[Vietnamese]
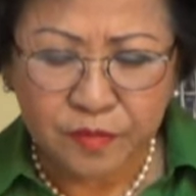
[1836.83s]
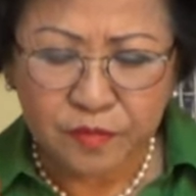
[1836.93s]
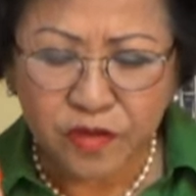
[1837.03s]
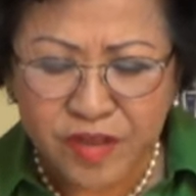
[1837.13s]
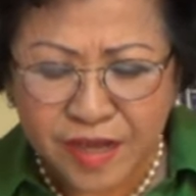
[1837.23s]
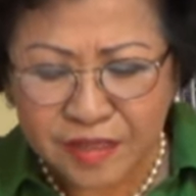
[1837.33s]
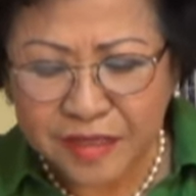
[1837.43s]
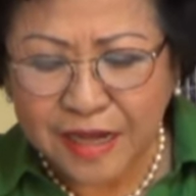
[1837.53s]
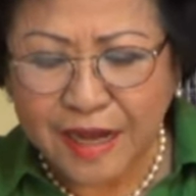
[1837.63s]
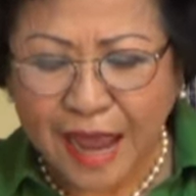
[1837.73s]
Thứ nhất
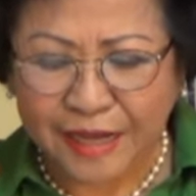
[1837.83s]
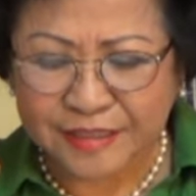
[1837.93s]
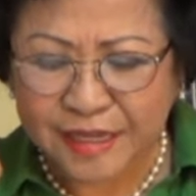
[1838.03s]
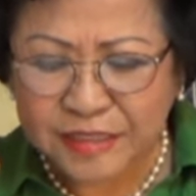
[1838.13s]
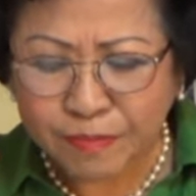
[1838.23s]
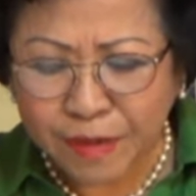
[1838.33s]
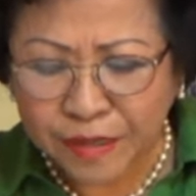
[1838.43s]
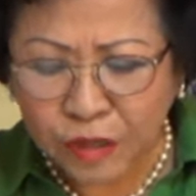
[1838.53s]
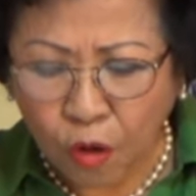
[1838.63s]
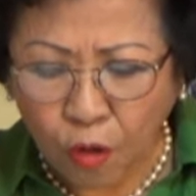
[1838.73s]
là tranh chấp
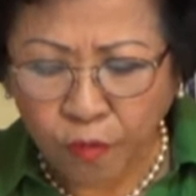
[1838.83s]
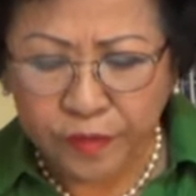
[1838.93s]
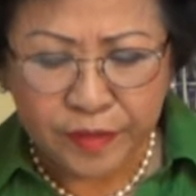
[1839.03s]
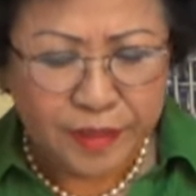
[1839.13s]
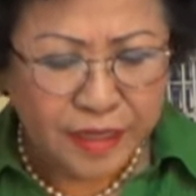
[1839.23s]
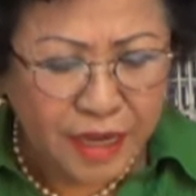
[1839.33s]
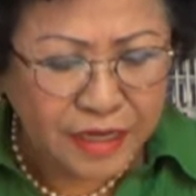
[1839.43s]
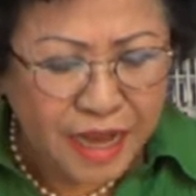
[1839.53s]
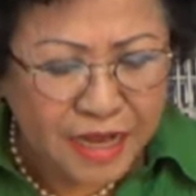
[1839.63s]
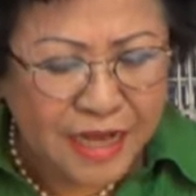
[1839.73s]
lãnh thổ, kế
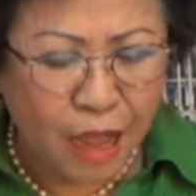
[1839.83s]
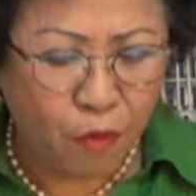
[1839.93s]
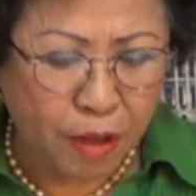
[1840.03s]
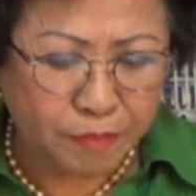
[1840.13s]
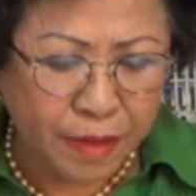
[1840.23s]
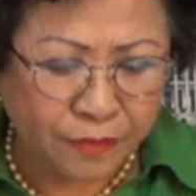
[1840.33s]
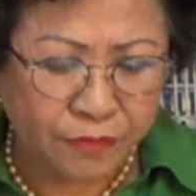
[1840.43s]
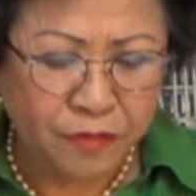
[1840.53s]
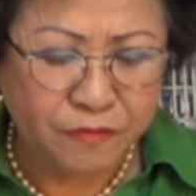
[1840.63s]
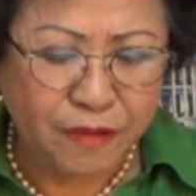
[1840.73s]
đến là hòa bình
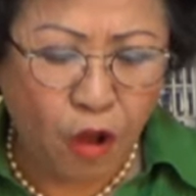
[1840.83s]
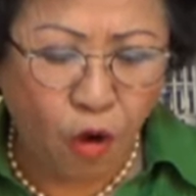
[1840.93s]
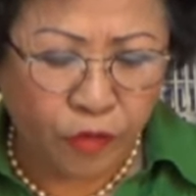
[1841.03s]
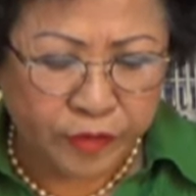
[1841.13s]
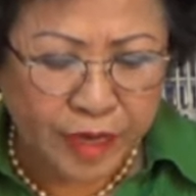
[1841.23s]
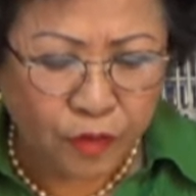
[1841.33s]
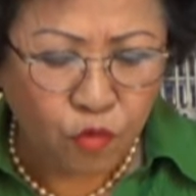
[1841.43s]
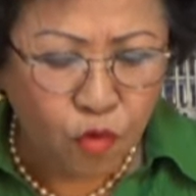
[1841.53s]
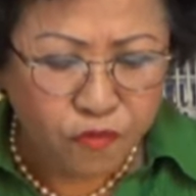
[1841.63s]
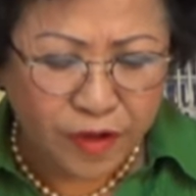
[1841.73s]
và ổn định
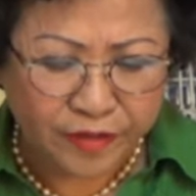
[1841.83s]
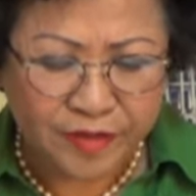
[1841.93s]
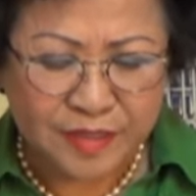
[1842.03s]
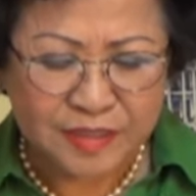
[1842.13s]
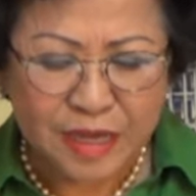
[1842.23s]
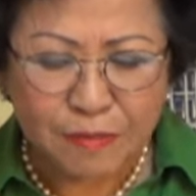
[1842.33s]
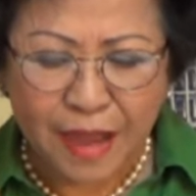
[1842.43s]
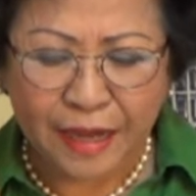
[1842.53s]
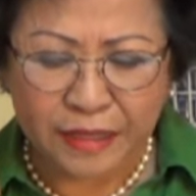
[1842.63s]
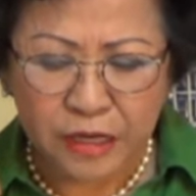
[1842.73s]
khu vực sẽ bị
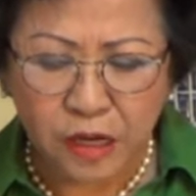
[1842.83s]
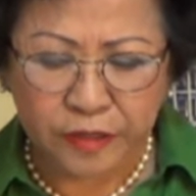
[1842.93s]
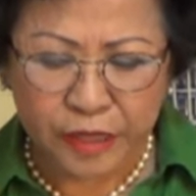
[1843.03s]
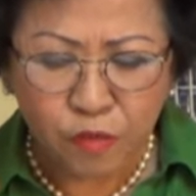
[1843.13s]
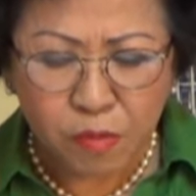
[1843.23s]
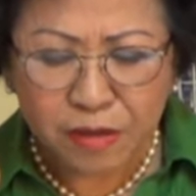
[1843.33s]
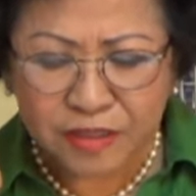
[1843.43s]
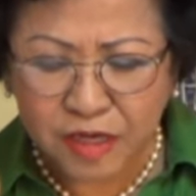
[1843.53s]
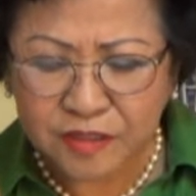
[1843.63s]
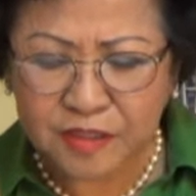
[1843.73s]
ảnh hưởng nếu có
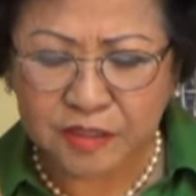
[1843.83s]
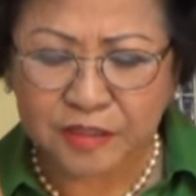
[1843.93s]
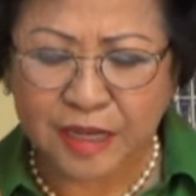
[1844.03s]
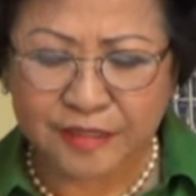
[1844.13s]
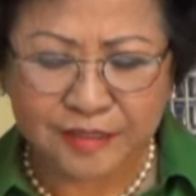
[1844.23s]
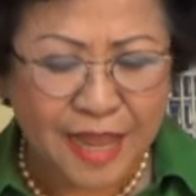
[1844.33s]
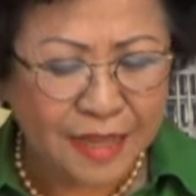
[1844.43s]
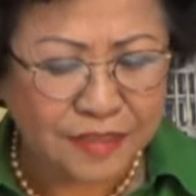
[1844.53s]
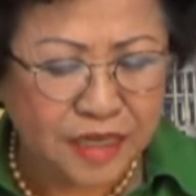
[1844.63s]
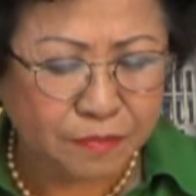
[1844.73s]
bất cứ gì xảy
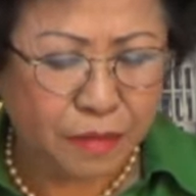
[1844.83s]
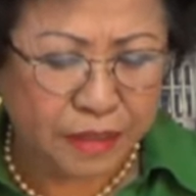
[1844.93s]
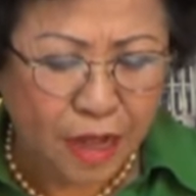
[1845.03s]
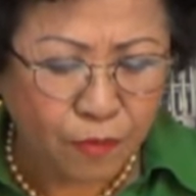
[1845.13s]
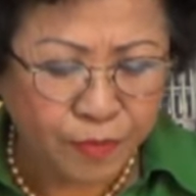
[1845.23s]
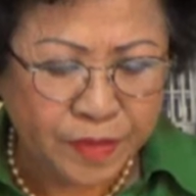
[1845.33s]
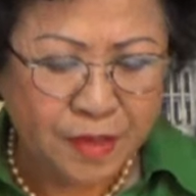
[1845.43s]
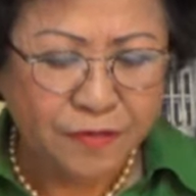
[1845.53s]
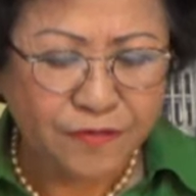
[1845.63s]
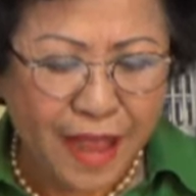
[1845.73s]
ra trên Biển Đông.
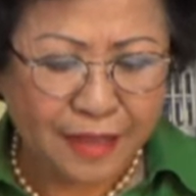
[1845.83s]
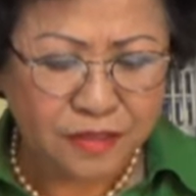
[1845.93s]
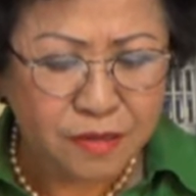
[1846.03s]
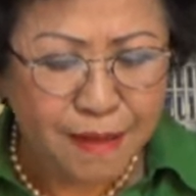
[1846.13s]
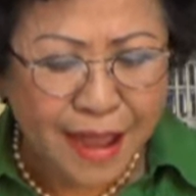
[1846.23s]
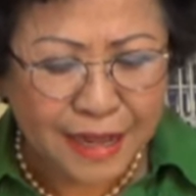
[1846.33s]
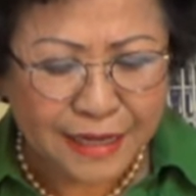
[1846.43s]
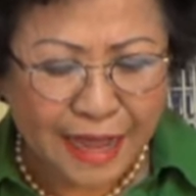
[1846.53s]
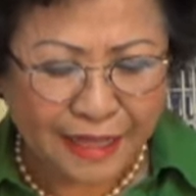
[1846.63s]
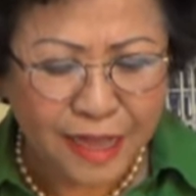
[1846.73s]
Và thứ ba
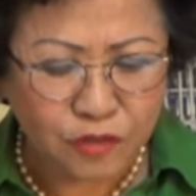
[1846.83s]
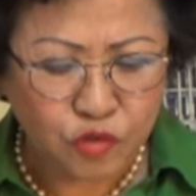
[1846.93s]
là các